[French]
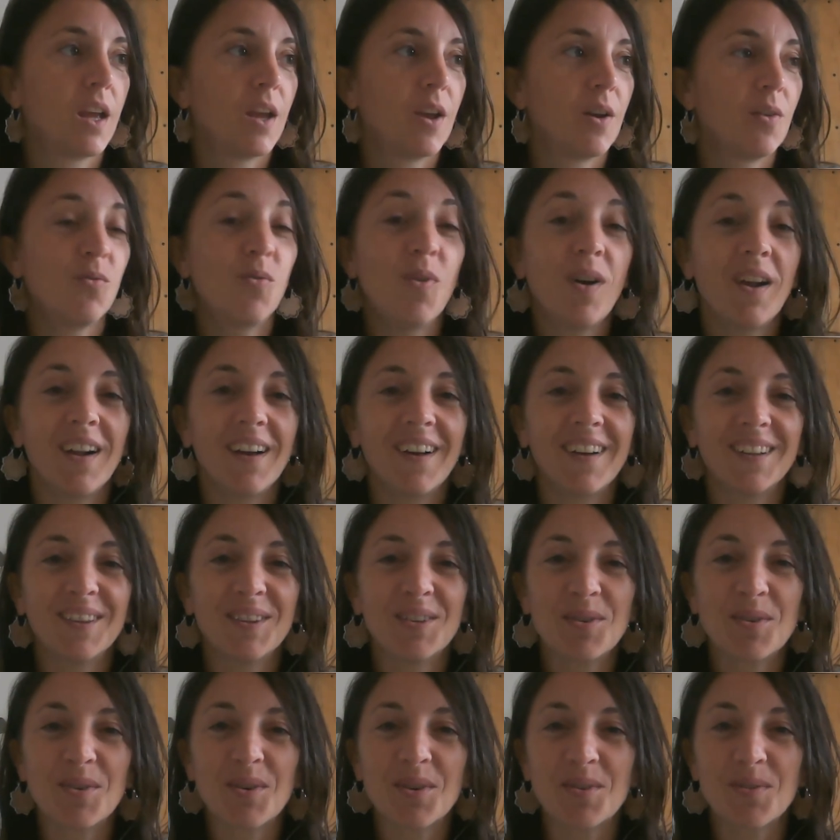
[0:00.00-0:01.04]
Voilà,
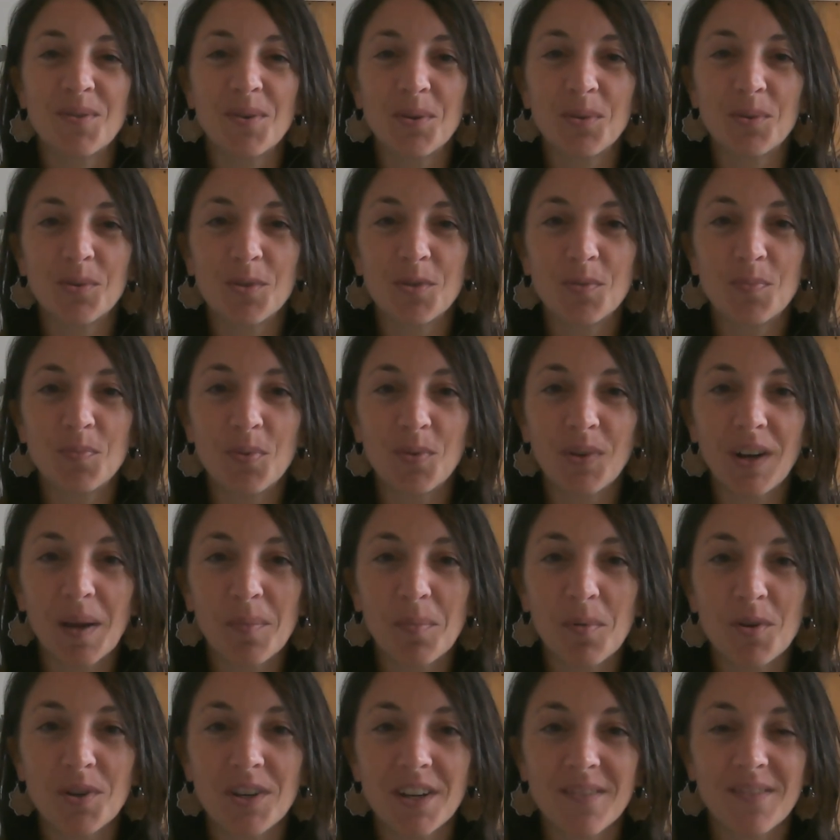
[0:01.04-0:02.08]
donc je vous retrouve pour la
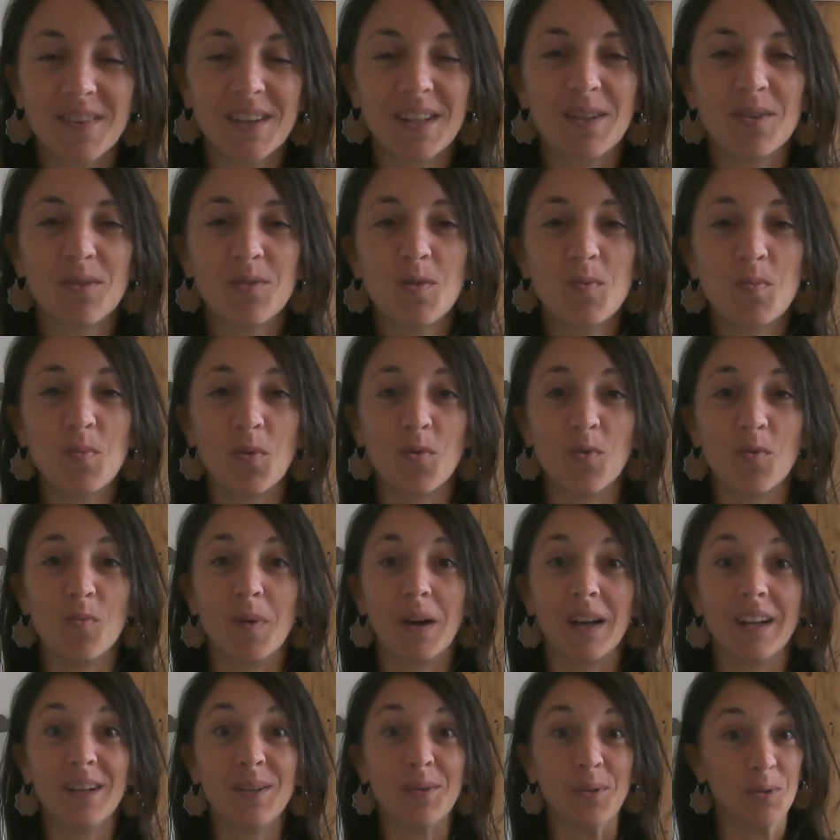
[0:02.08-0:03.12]
prochaine vidéo pour vous
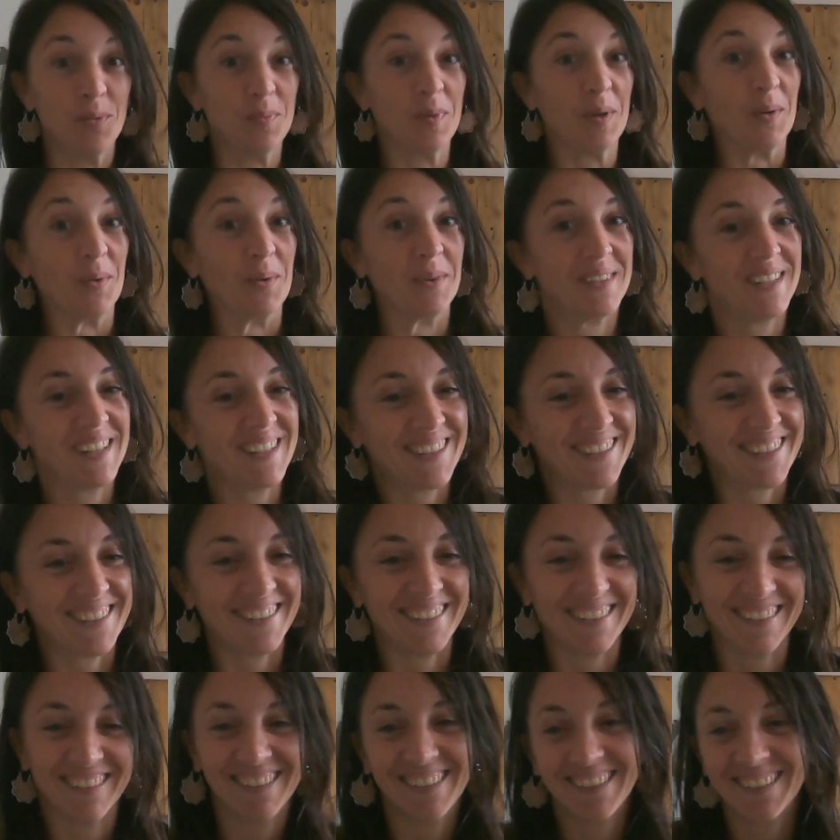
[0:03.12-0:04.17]
parler du numéro
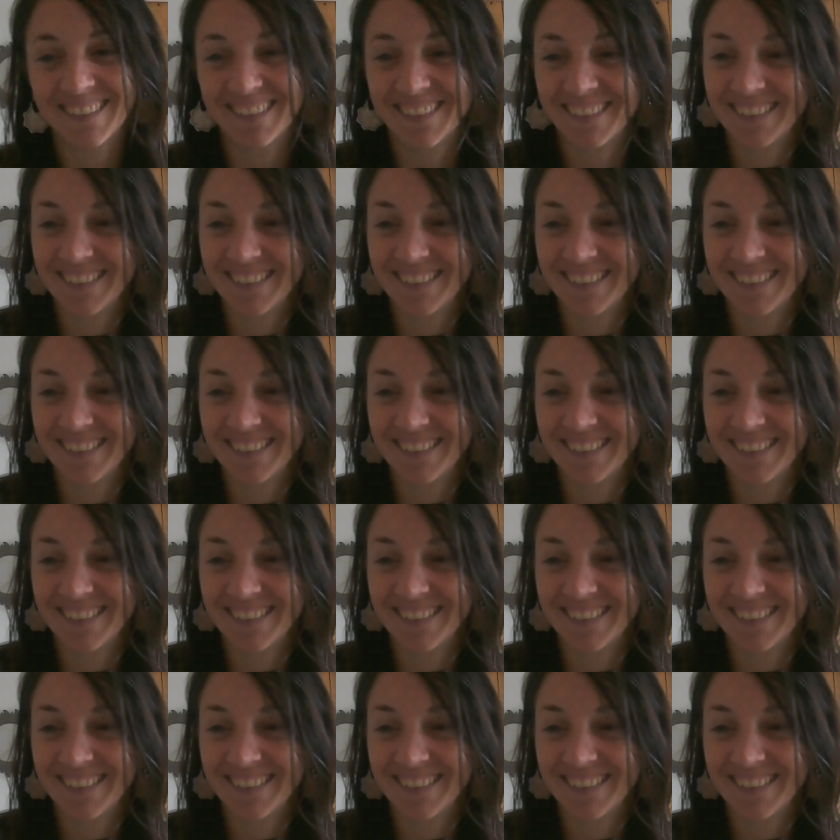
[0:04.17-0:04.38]
7.